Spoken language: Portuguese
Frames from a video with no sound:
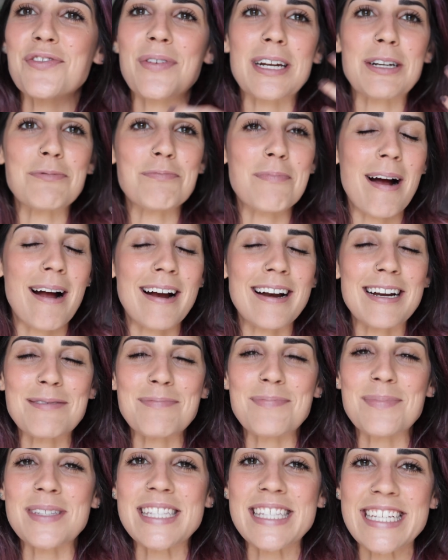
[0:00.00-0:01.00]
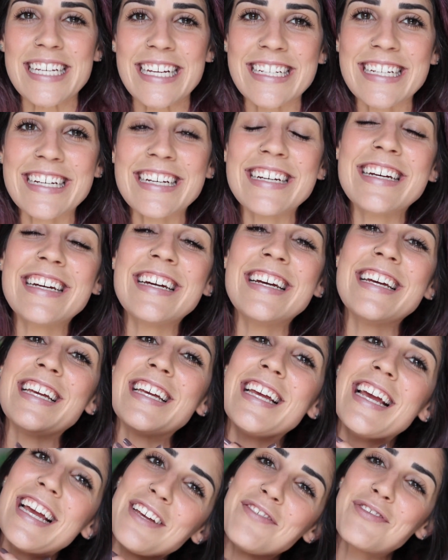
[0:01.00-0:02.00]
vá no mar, na piscina
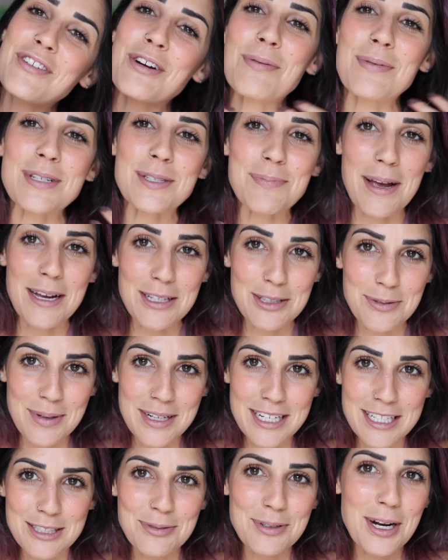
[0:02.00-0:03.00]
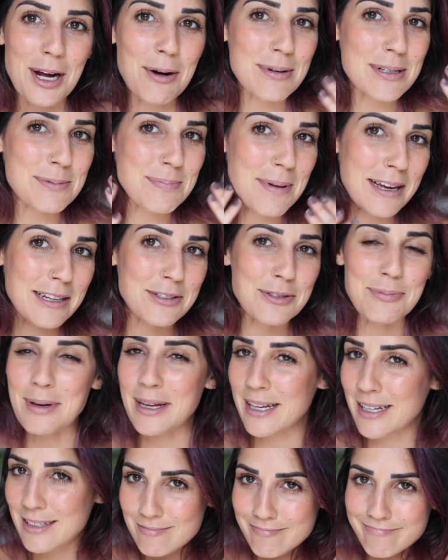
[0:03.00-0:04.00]
e aí fica com um aspecto bem natural, um aspecto
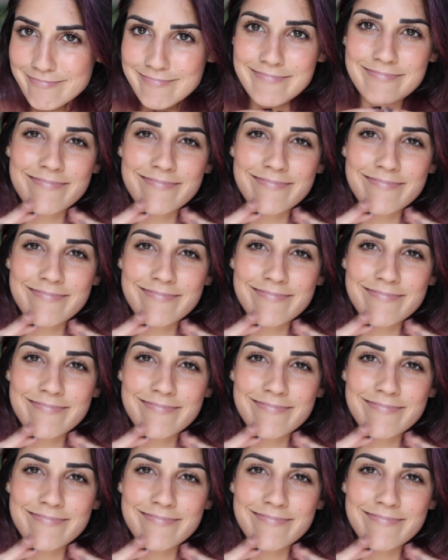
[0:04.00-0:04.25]
bem